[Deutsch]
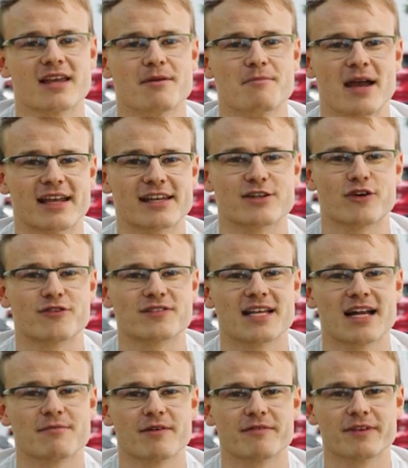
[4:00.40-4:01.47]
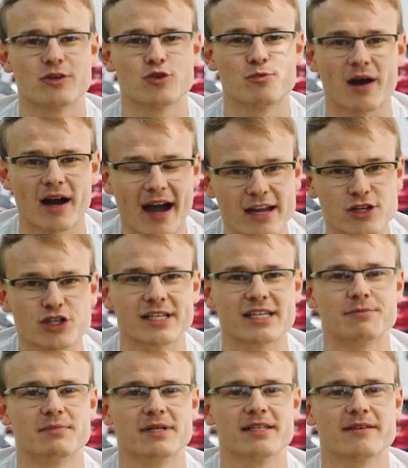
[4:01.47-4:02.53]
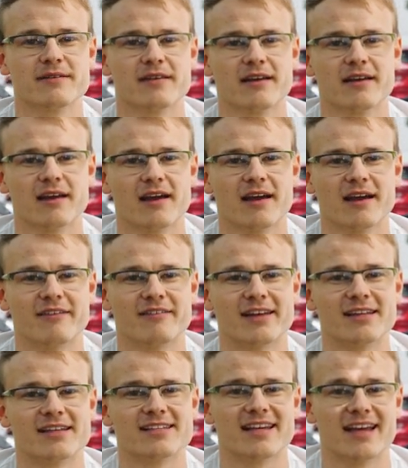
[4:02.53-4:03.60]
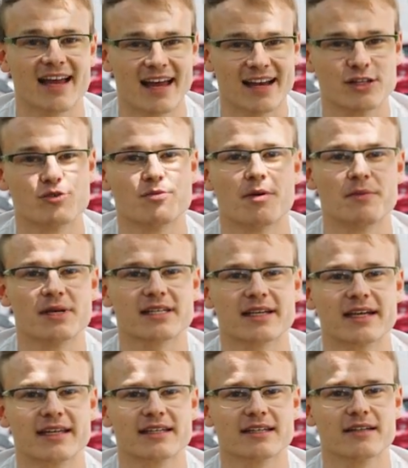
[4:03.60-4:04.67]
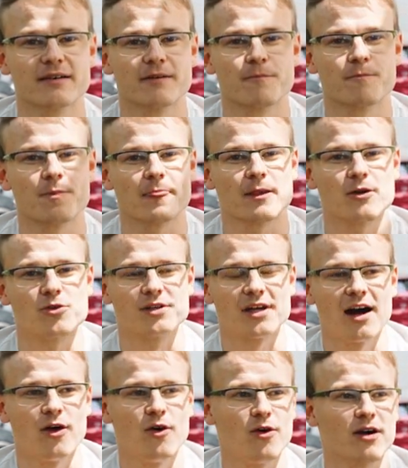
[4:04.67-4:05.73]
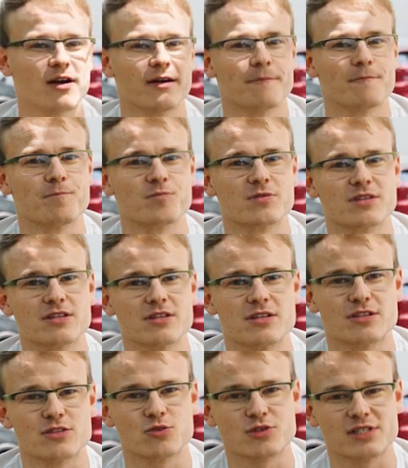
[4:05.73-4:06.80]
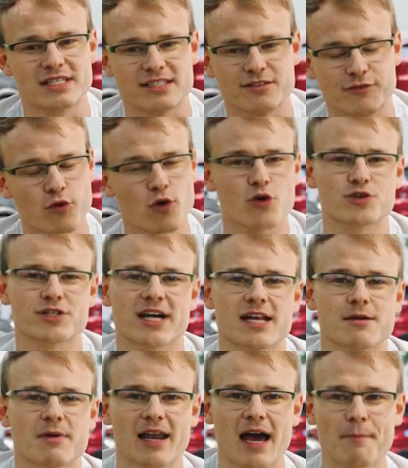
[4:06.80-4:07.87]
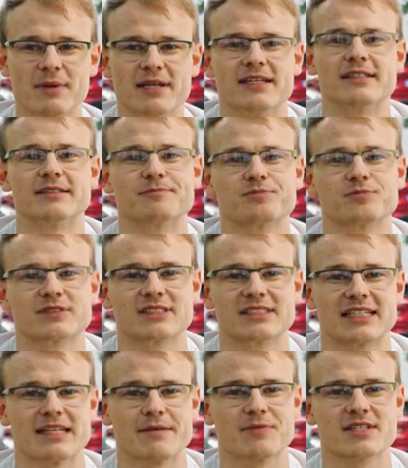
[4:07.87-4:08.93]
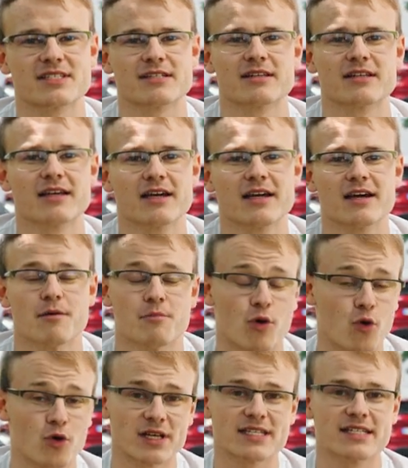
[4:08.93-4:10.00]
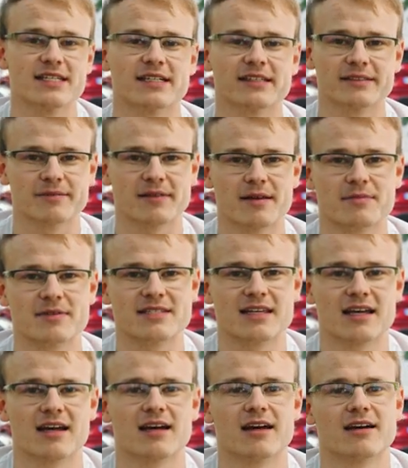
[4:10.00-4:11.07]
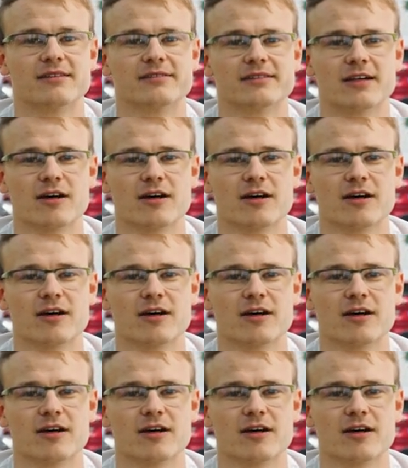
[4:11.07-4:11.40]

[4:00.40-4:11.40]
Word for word: merke ich oft selber, wie überrascht ich bin, wenn ich ehrlich über mich rede und auch so diese Vorurteile mal ablege. Ich erlebe das in Proles hier, gibt es äh,